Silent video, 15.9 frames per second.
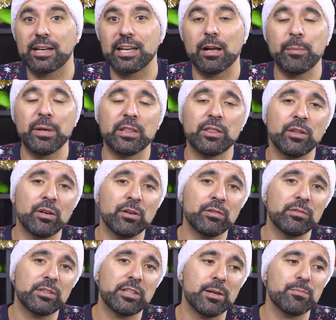Realmente
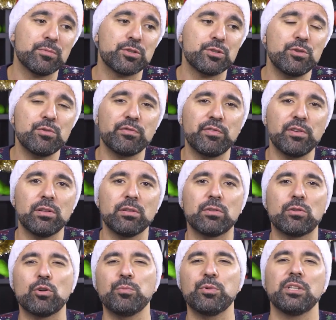não temos nenhum vídeo
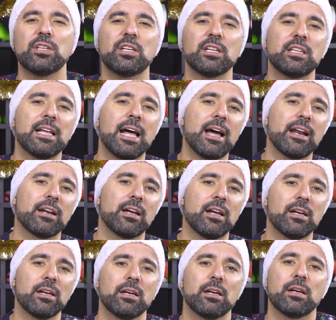de como
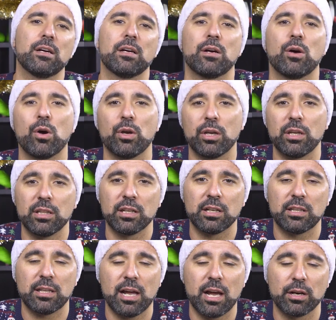hidratar, uh,
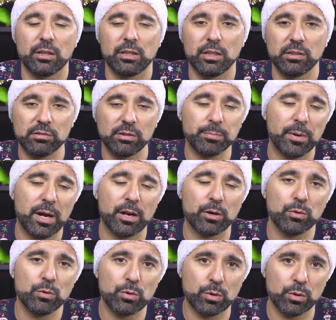hidratar e
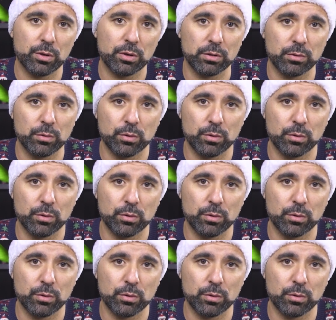limpar o cor,